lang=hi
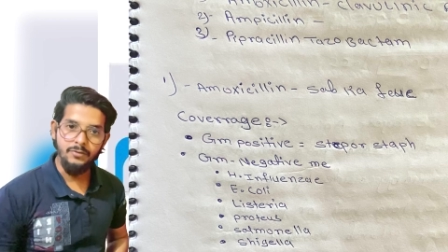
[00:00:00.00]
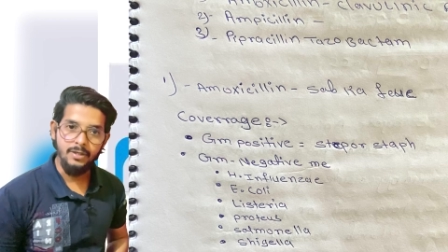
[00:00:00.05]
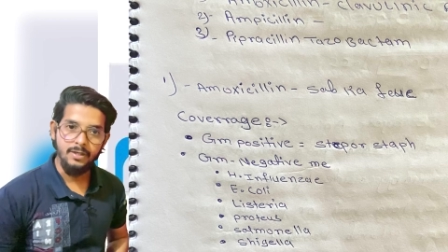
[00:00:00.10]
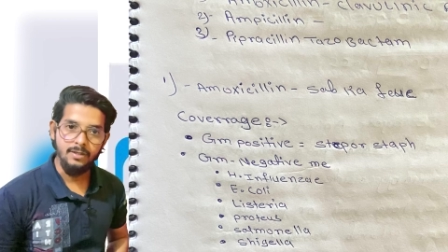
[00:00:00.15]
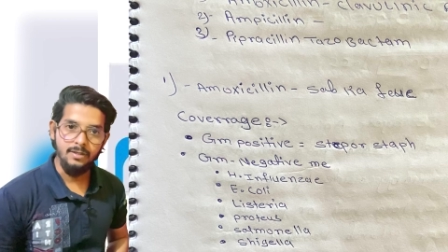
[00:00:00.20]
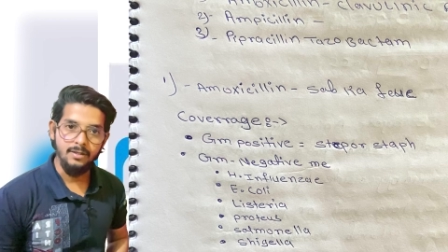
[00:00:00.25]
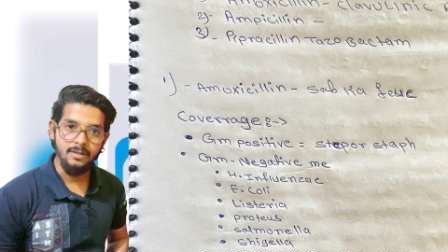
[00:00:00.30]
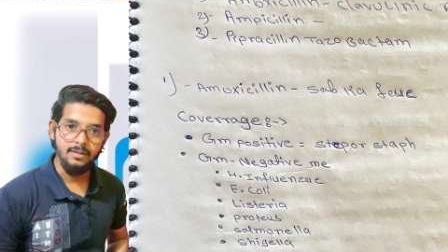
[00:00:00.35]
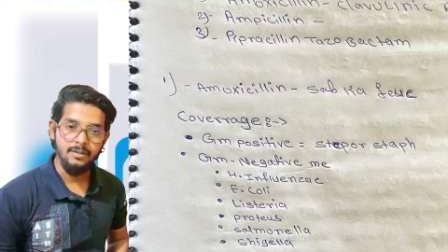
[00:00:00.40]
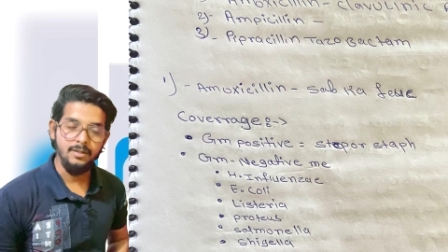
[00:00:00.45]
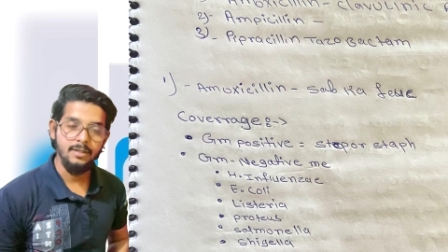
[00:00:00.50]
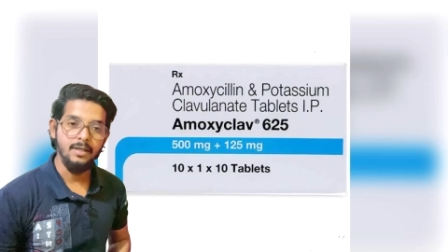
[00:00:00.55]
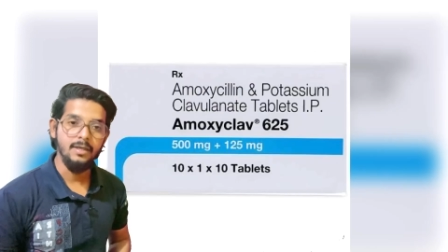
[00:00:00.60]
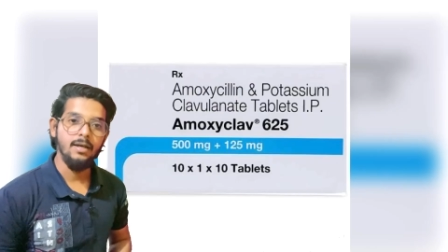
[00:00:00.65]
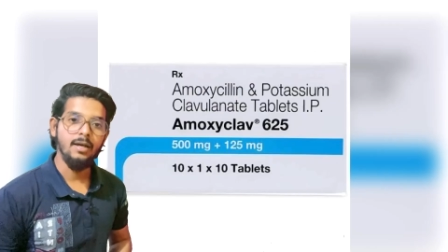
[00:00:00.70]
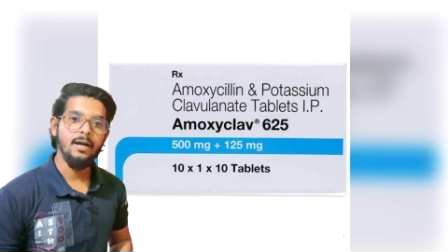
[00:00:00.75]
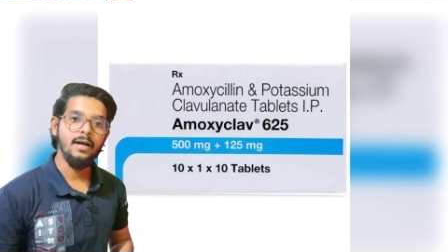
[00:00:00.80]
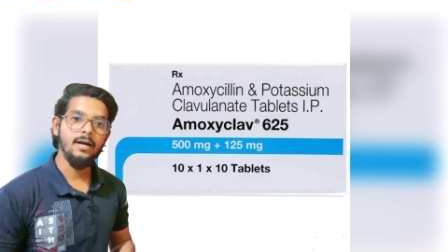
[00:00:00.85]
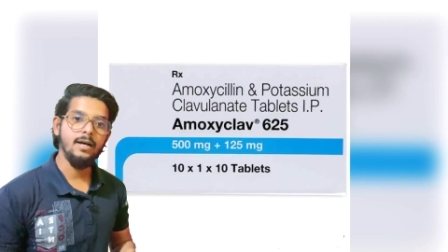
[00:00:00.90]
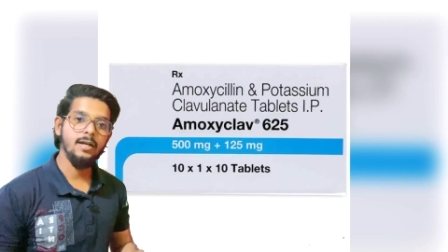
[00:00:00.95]
वर्क करती
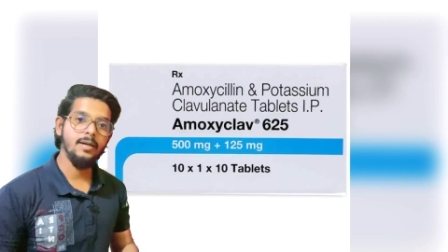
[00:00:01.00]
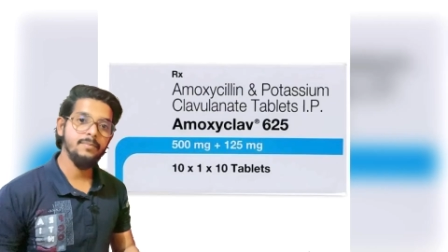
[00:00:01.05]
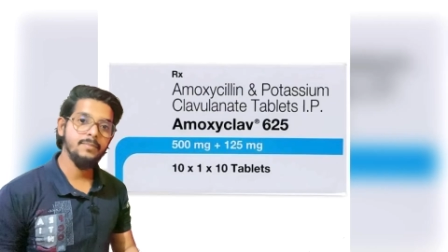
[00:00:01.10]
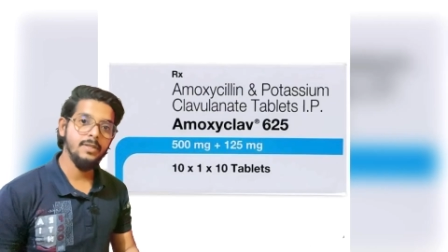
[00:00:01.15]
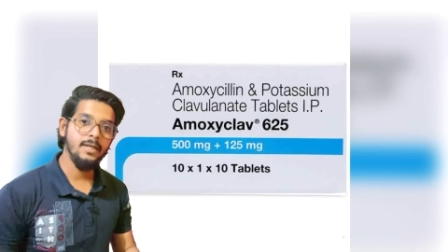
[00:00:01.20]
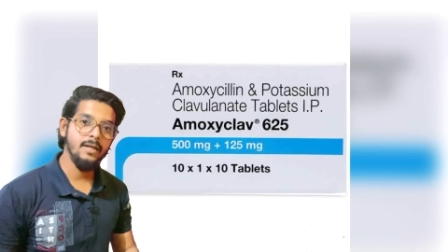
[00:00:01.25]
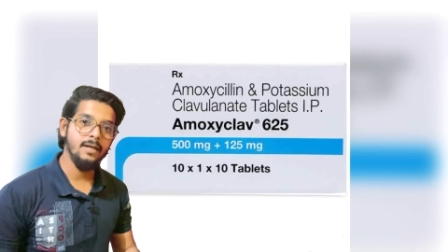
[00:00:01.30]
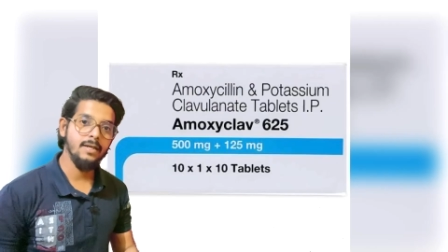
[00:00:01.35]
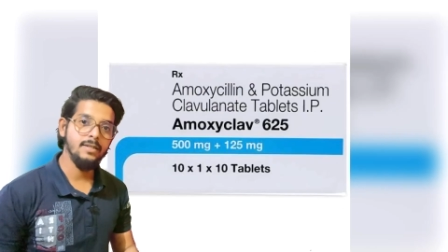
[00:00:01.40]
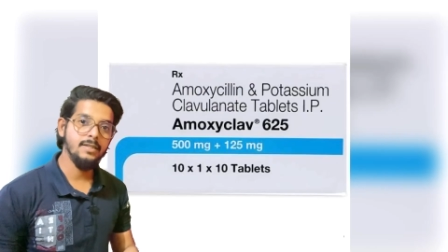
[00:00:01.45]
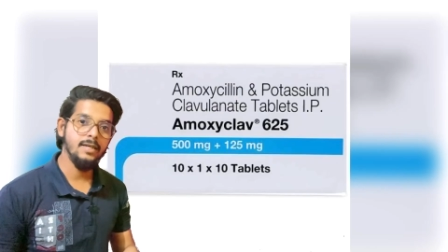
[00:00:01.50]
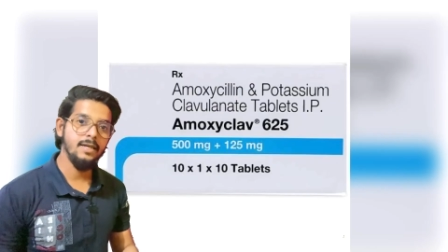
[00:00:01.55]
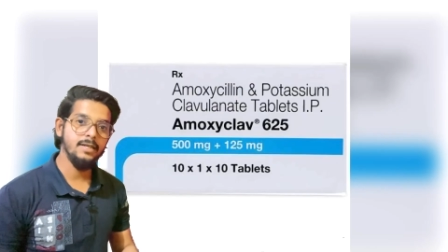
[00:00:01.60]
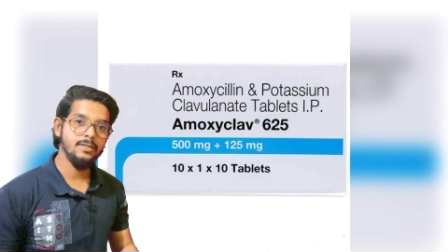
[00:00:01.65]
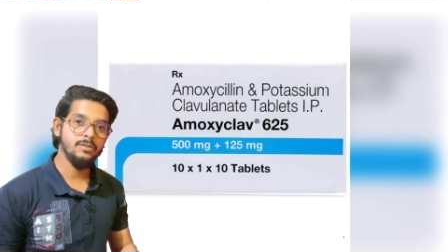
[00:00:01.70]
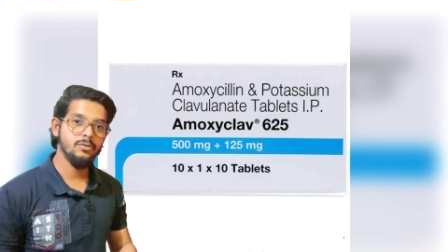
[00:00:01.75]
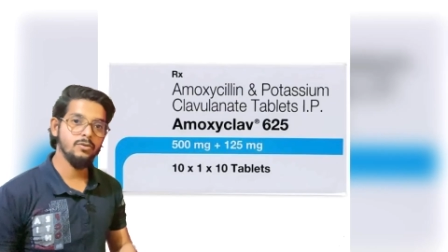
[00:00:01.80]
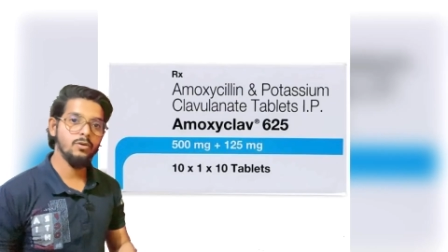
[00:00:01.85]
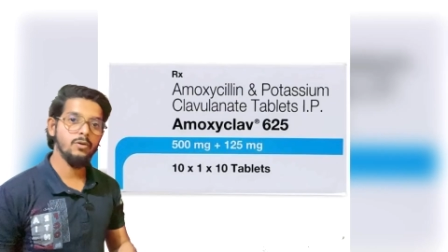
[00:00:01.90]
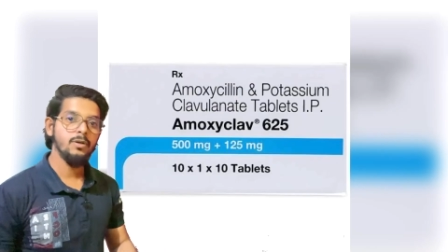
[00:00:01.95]
है अगर हम देखा जाए
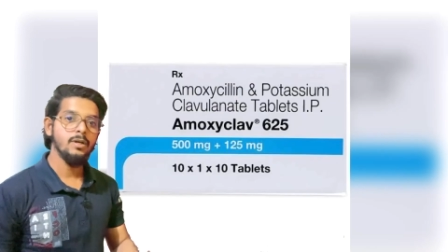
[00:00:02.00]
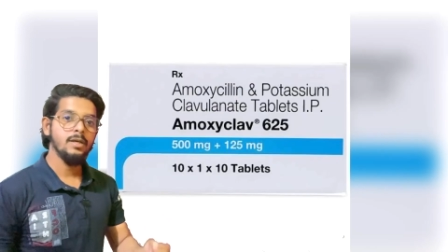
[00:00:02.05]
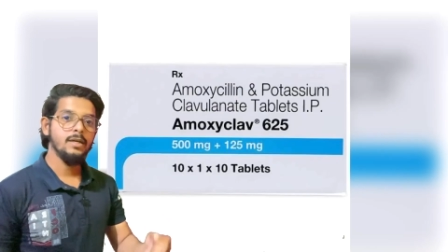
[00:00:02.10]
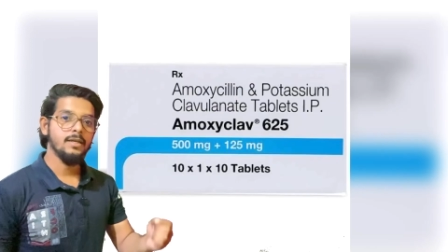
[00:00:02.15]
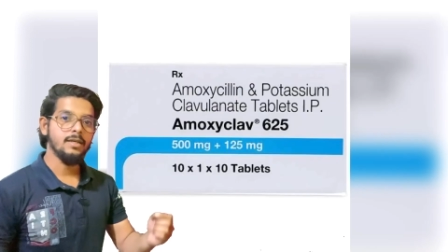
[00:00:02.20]
इसको